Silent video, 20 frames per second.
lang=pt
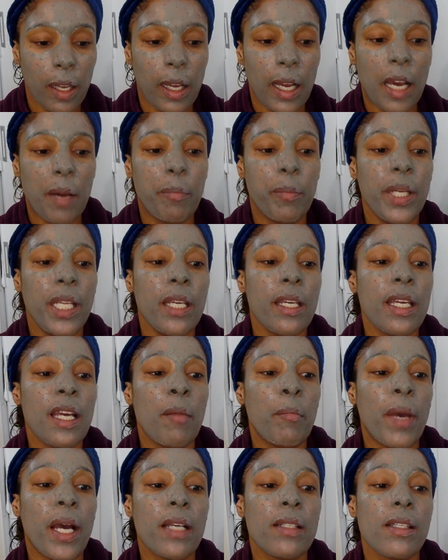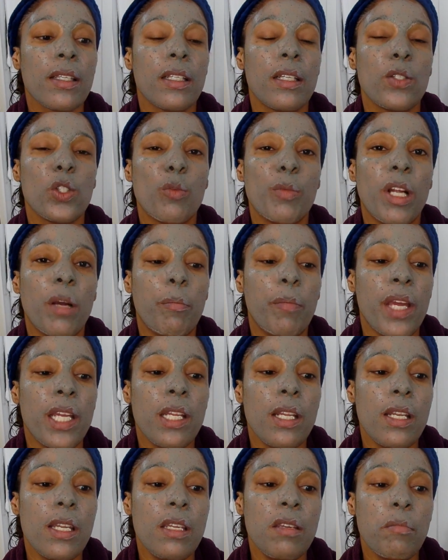Aplique a máscara sobre a
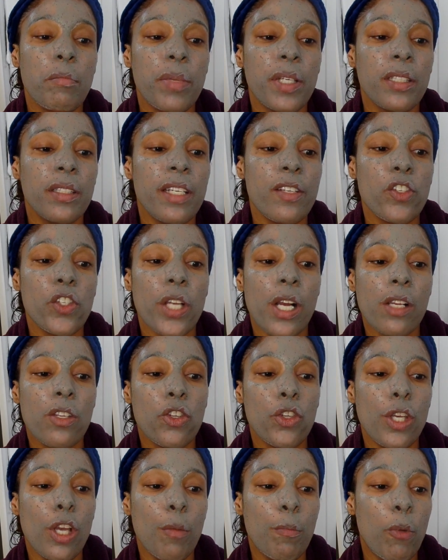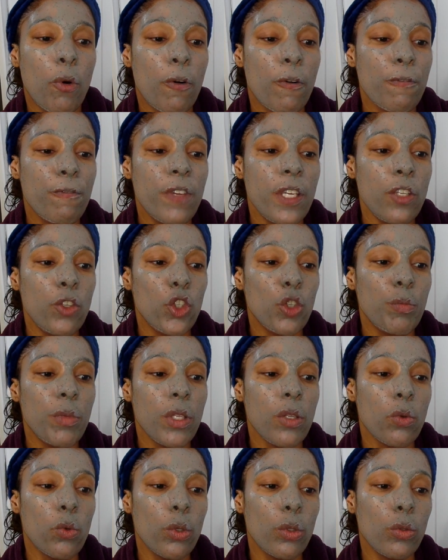pele limpa, deixe agir por 20
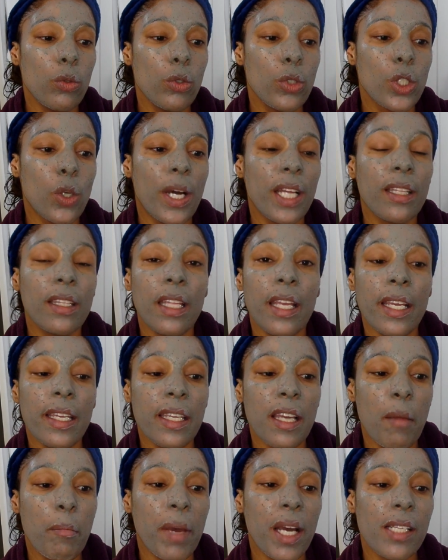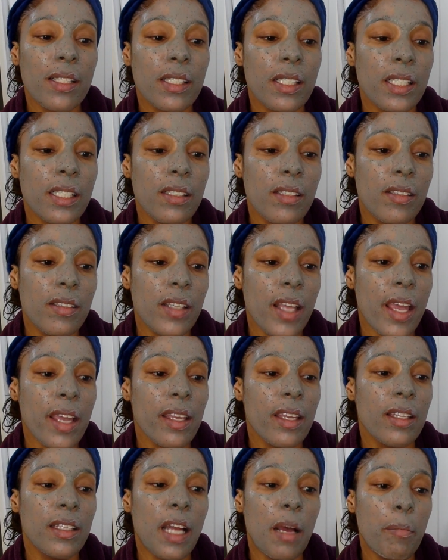minutos ou até que a máscara
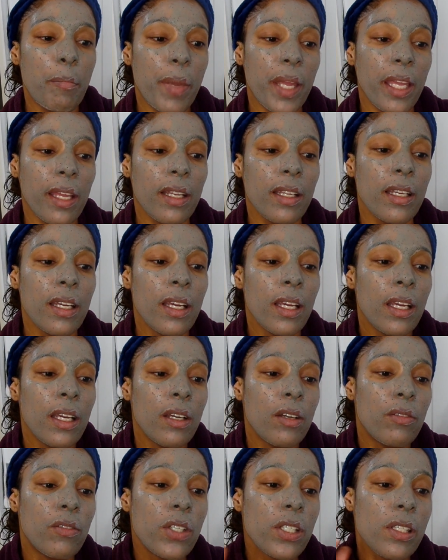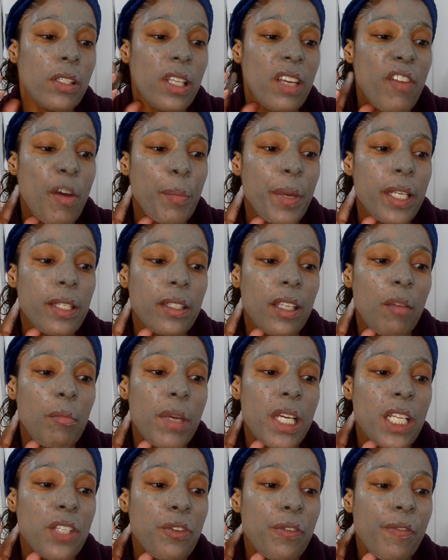seque na pele. Você vai
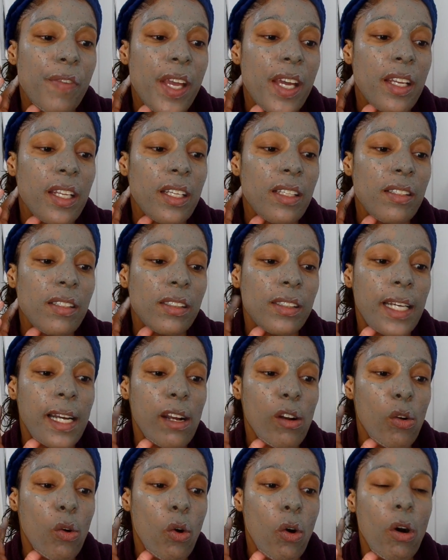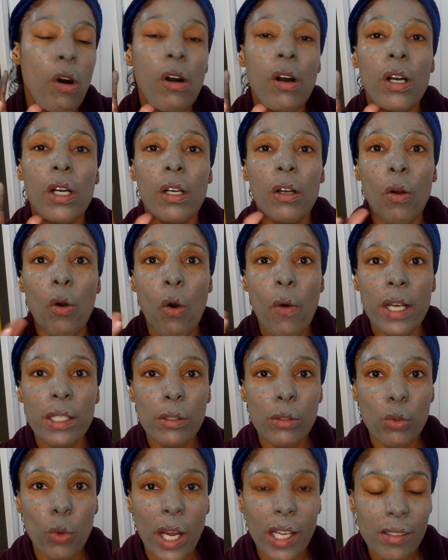perceber a diferença da cor com a
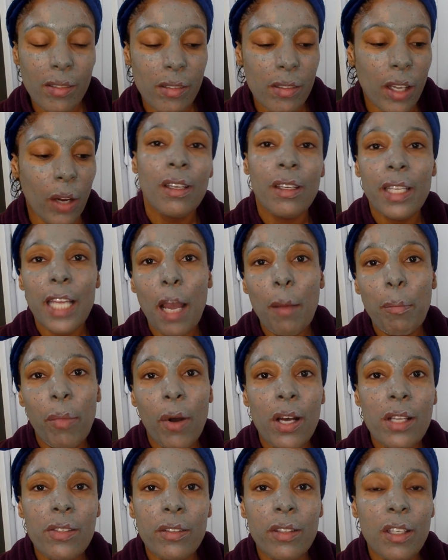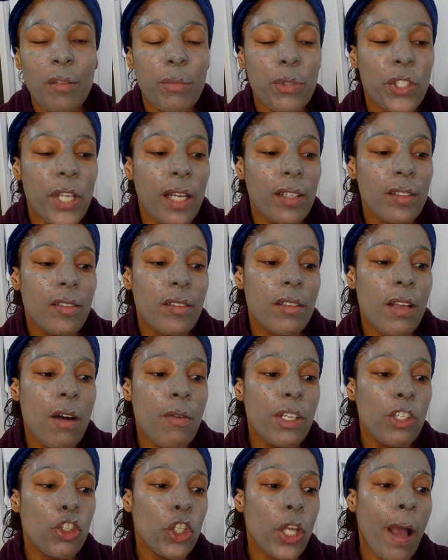sua ação. E após o tempo de
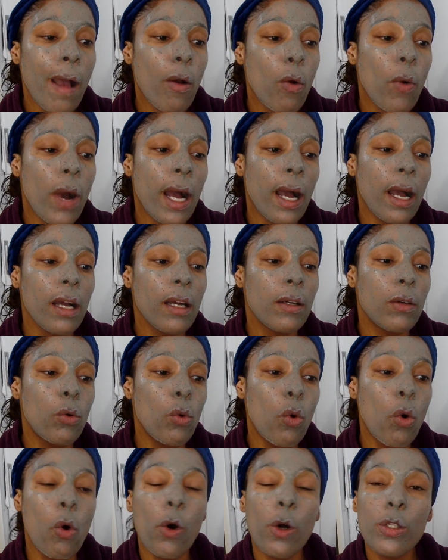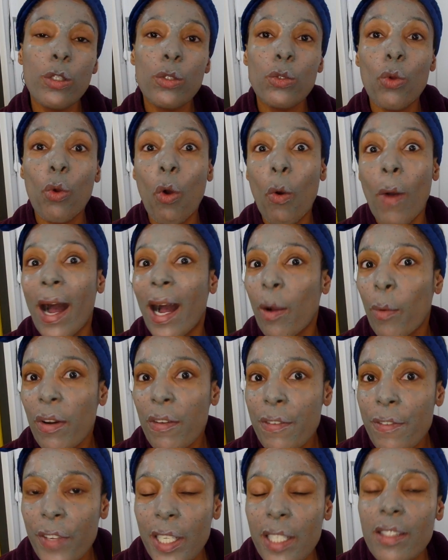ação, enxaguar o rosto com água
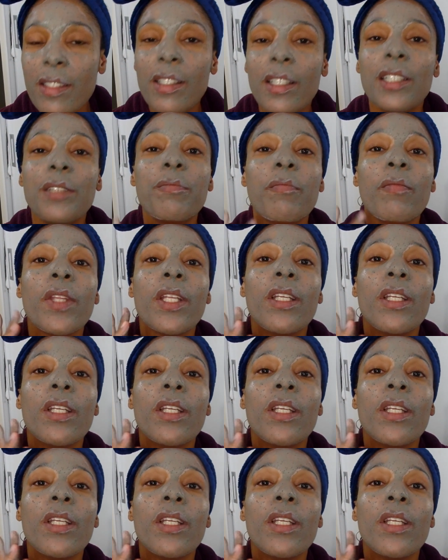fresca.